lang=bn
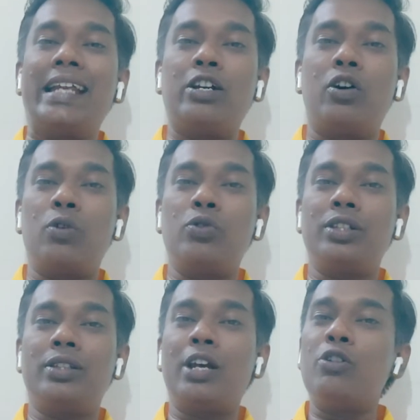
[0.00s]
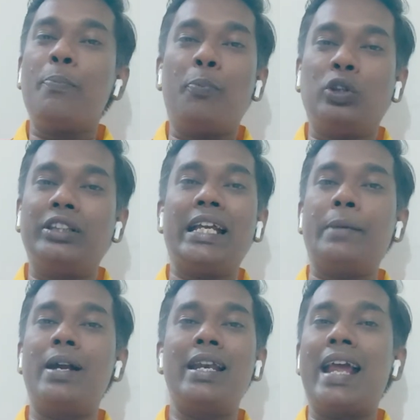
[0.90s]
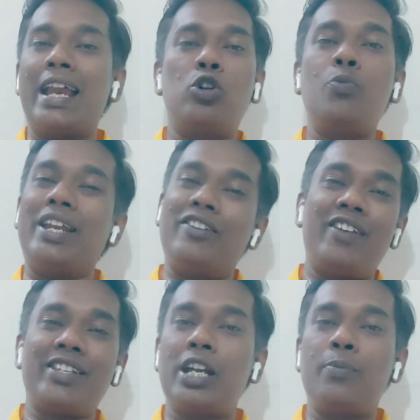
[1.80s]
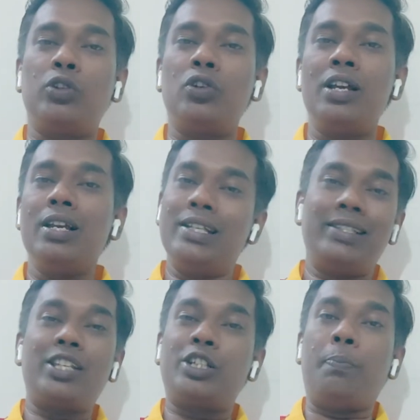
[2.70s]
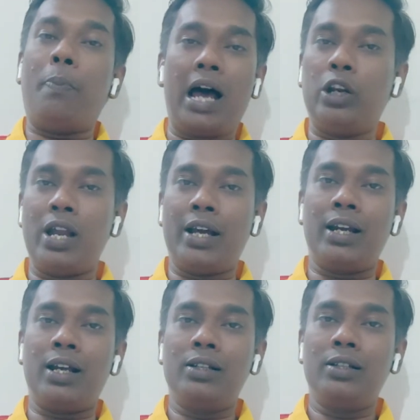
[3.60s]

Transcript: রিটার্ন করা উচিত কেননা প্রত্যেকবারের এরকম ইনভেস্টার বদল জাস্ট ভালো লাগে না